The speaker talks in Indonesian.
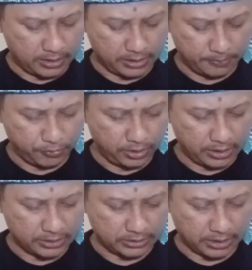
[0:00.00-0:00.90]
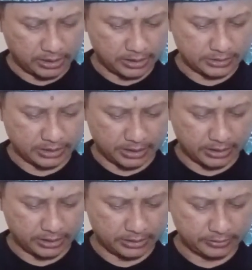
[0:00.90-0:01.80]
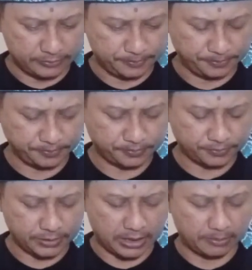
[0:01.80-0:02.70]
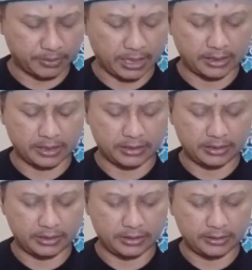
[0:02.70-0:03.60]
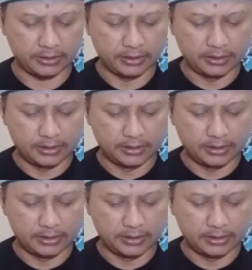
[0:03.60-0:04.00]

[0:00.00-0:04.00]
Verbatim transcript: Adapun laskar-laskar yang berada di